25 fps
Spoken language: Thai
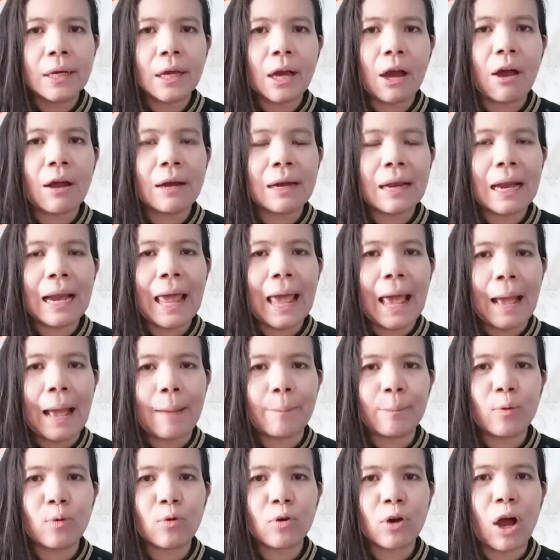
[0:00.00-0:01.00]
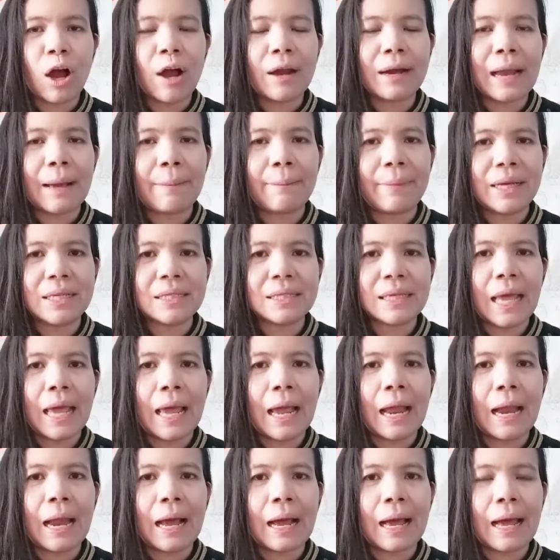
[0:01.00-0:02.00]
ก็นั่นแหละปูก็นำมาแช
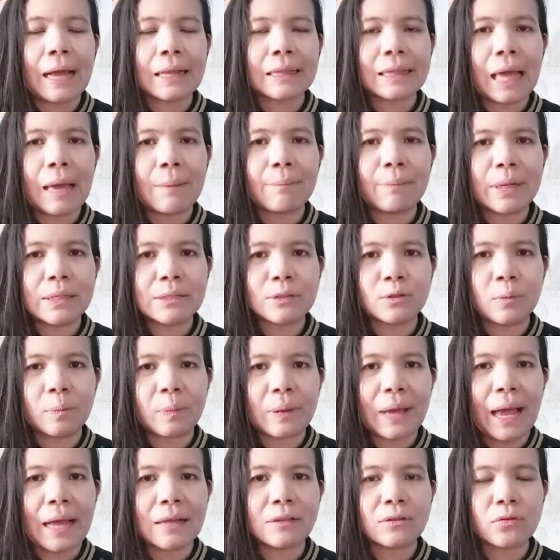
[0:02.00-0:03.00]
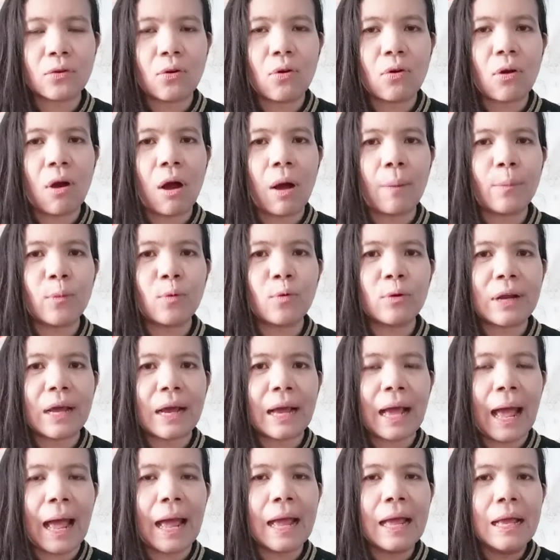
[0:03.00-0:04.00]
ร์นะคะ ตามประสบการณ์ตรงของปู
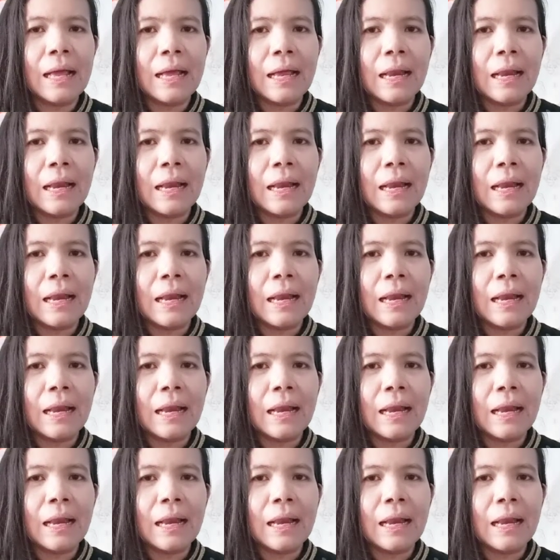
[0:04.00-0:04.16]
นะคะ